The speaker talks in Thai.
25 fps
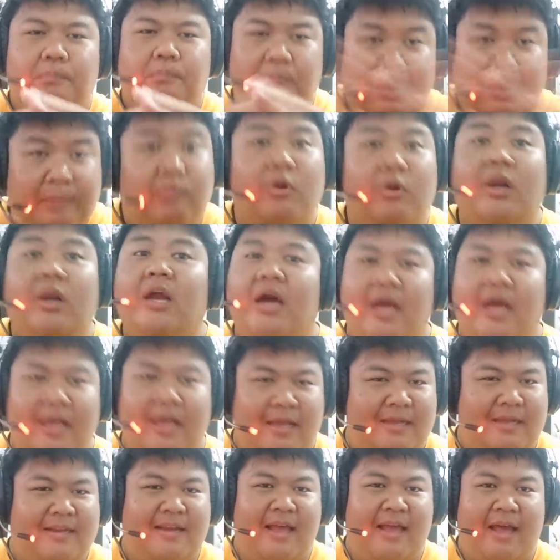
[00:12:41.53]
ผิดหมดเลย
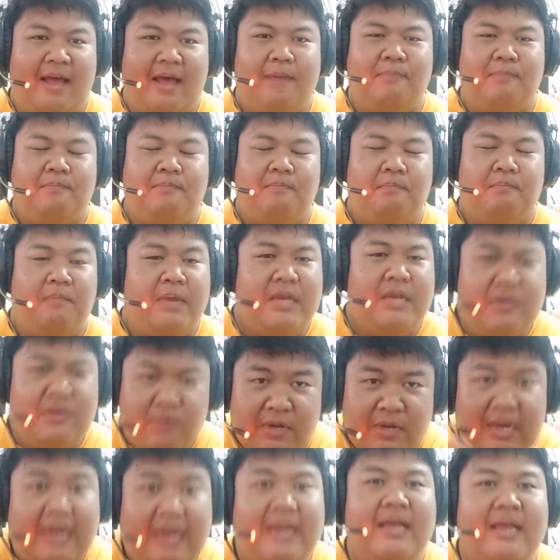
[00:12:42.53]
นะครับไม่อยู่
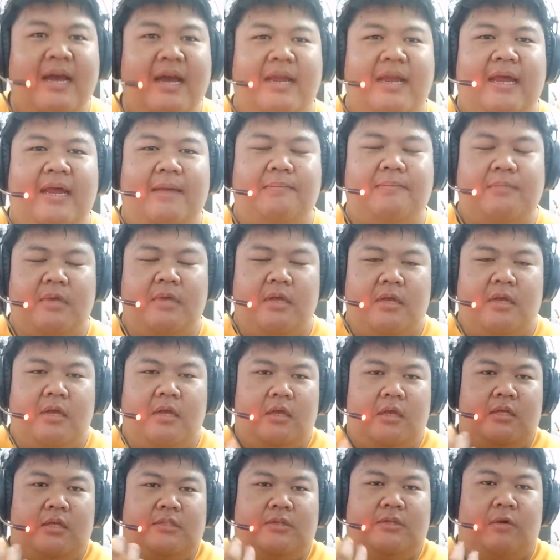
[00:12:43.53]
ที่นั่นเลยนะครับ
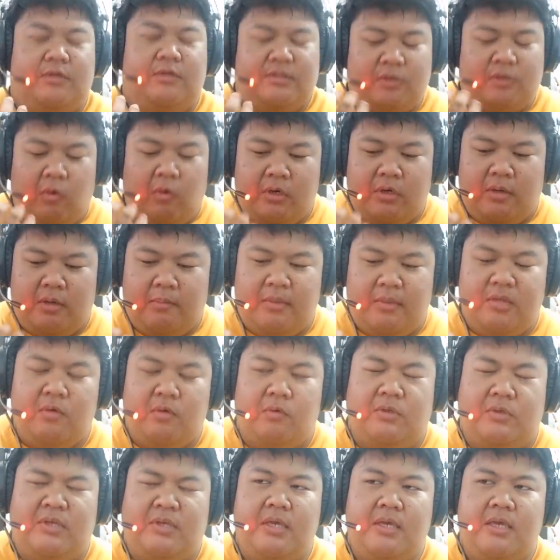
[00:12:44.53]
โซสโตนเนี่ยมันอ
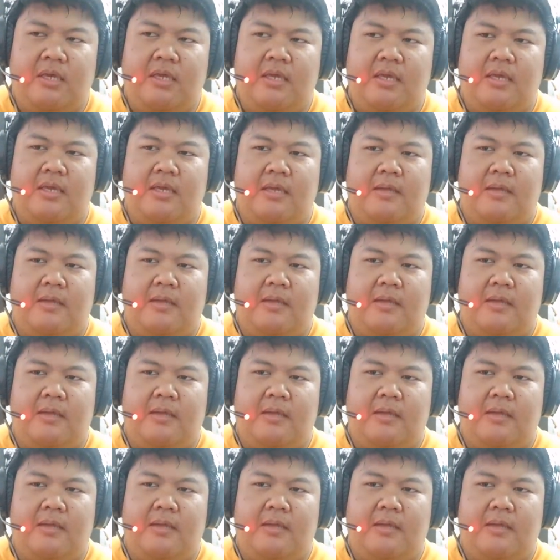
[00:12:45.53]
ยู่ที่